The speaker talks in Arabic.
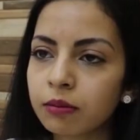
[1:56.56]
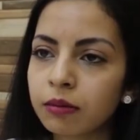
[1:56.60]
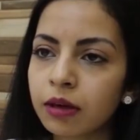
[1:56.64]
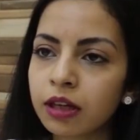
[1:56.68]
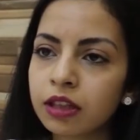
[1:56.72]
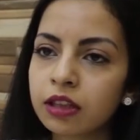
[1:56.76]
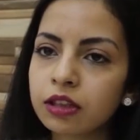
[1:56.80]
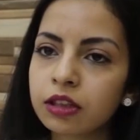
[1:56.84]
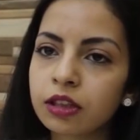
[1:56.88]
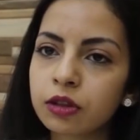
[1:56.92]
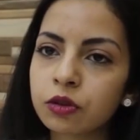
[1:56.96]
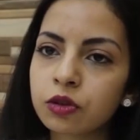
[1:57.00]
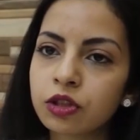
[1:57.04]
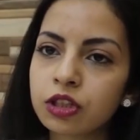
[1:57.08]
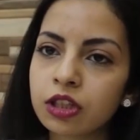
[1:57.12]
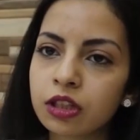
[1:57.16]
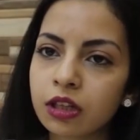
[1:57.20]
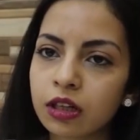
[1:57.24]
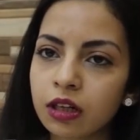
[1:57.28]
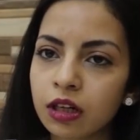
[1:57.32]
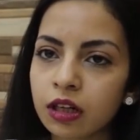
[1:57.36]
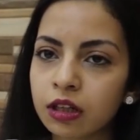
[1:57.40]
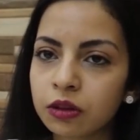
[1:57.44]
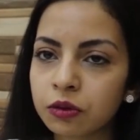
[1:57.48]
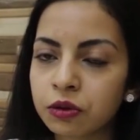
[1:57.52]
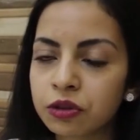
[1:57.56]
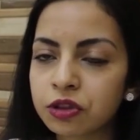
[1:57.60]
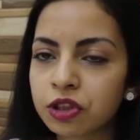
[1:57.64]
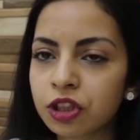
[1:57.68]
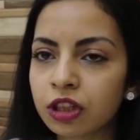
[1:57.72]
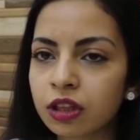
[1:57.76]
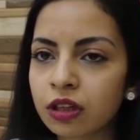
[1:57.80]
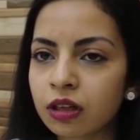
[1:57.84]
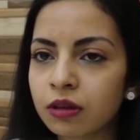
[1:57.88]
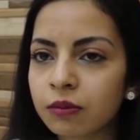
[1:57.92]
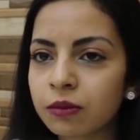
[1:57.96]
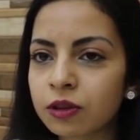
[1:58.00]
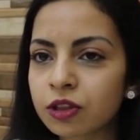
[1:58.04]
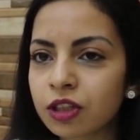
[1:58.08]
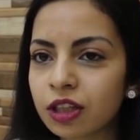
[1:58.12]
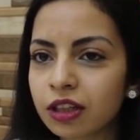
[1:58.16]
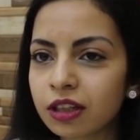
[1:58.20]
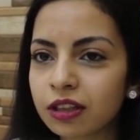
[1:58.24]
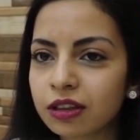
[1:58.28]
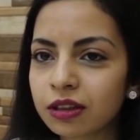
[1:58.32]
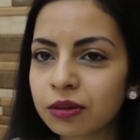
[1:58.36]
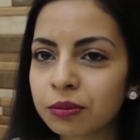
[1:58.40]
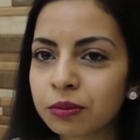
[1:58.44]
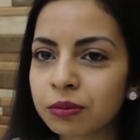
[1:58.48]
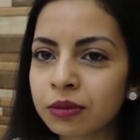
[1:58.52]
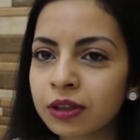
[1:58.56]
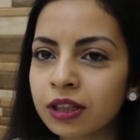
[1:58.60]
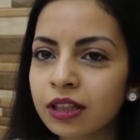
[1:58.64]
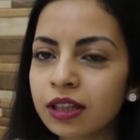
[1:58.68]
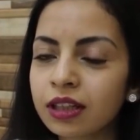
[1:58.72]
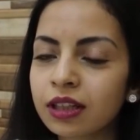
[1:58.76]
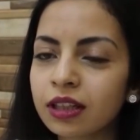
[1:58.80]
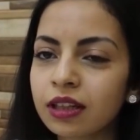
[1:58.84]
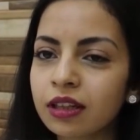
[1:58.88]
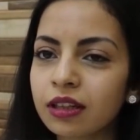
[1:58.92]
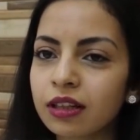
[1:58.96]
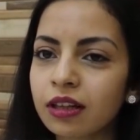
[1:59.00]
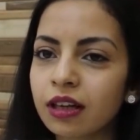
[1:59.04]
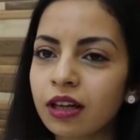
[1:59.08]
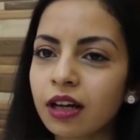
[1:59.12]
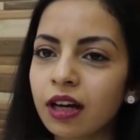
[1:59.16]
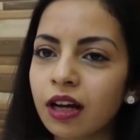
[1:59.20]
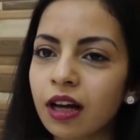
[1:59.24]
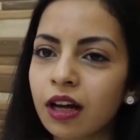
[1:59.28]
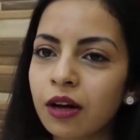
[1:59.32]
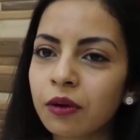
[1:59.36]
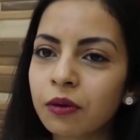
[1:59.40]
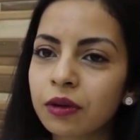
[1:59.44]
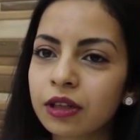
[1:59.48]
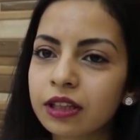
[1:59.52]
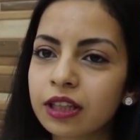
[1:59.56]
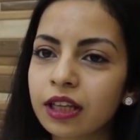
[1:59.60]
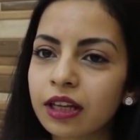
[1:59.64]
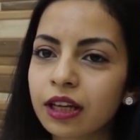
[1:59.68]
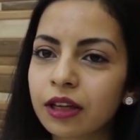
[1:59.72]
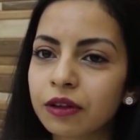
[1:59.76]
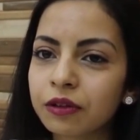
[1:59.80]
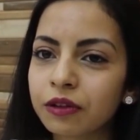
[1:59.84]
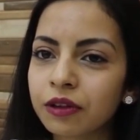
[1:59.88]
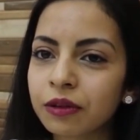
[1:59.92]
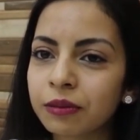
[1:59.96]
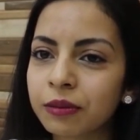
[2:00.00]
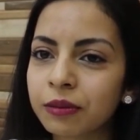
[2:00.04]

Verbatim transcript: بعد التوجيه راح أتوجه إلى المجال الطبي راح أحاول أدخل فيه